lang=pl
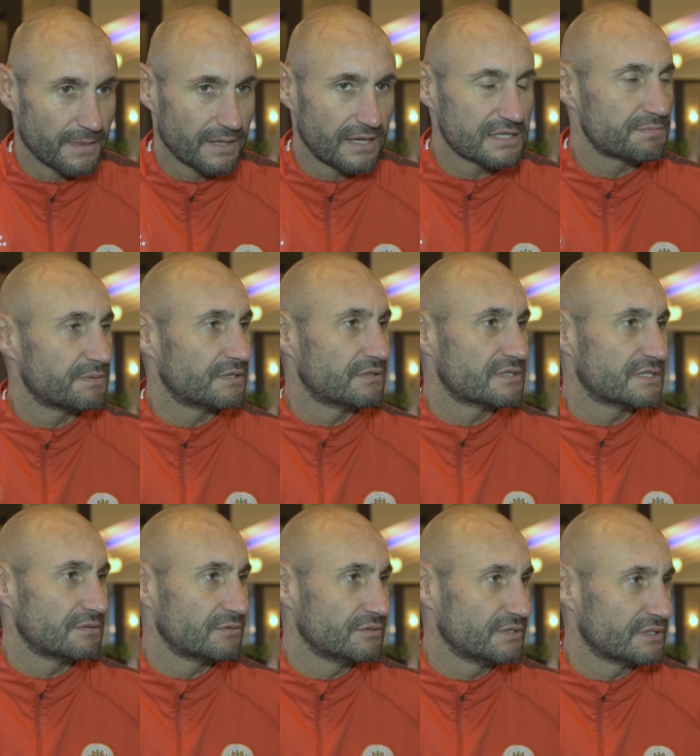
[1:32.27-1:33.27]
Kasper
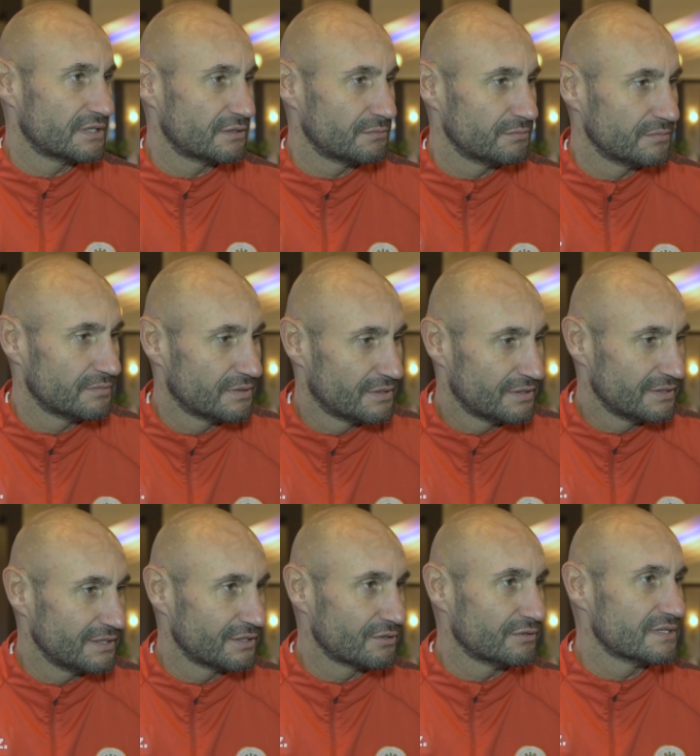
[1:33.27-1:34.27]
dostał od nich taką
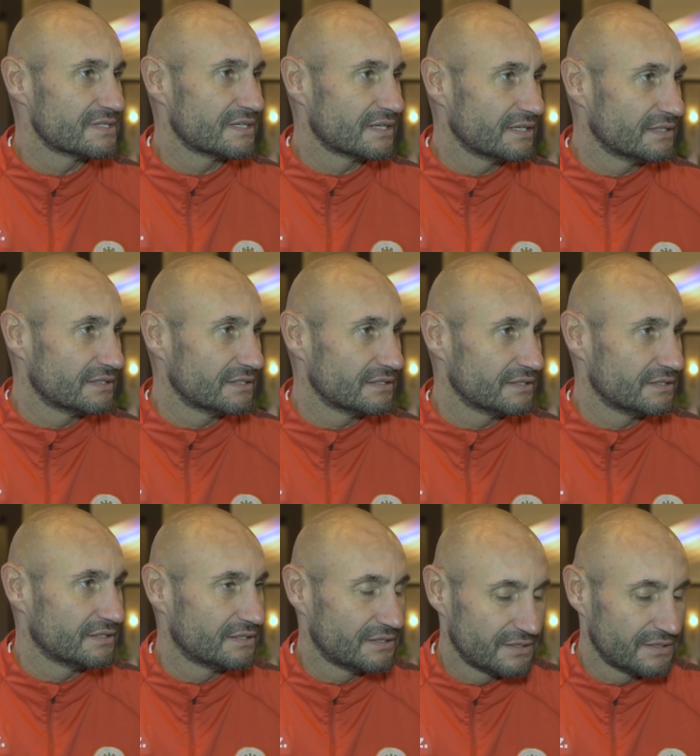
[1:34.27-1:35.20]
nagrodę, zachętę i